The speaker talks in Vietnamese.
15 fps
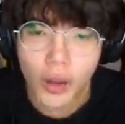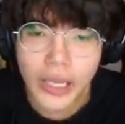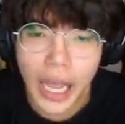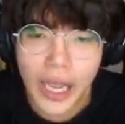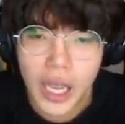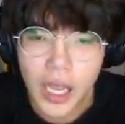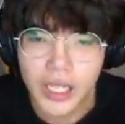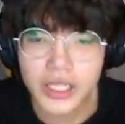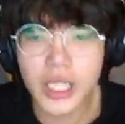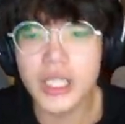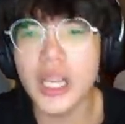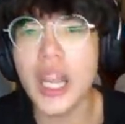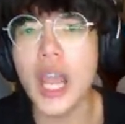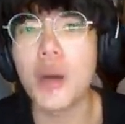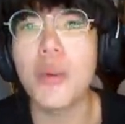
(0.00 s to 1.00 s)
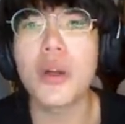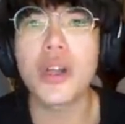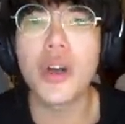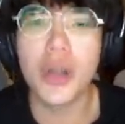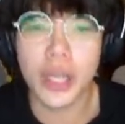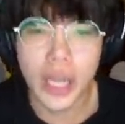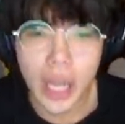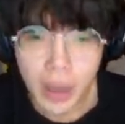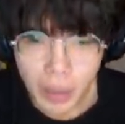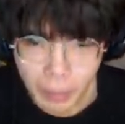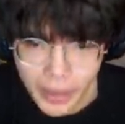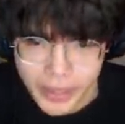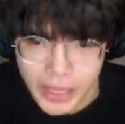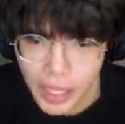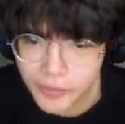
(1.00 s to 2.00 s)
ok xin giới thiệu mọi người
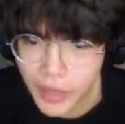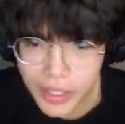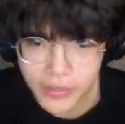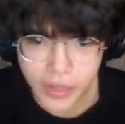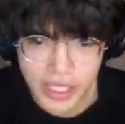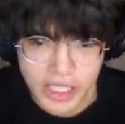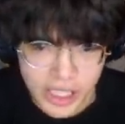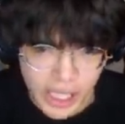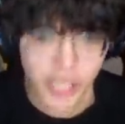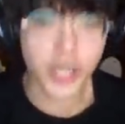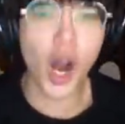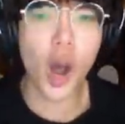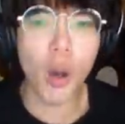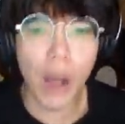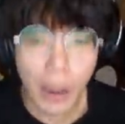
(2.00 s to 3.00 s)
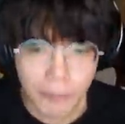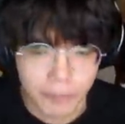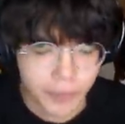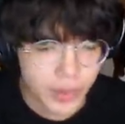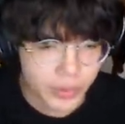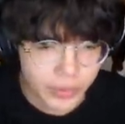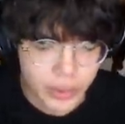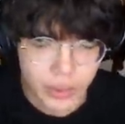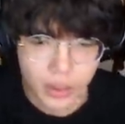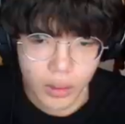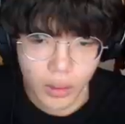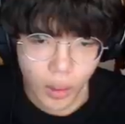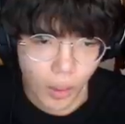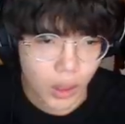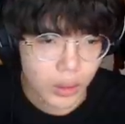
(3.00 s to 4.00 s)
Mr. Vịt và Siro
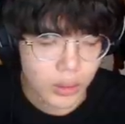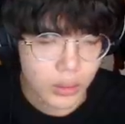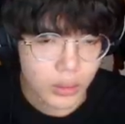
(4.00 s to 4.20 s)
Ồ,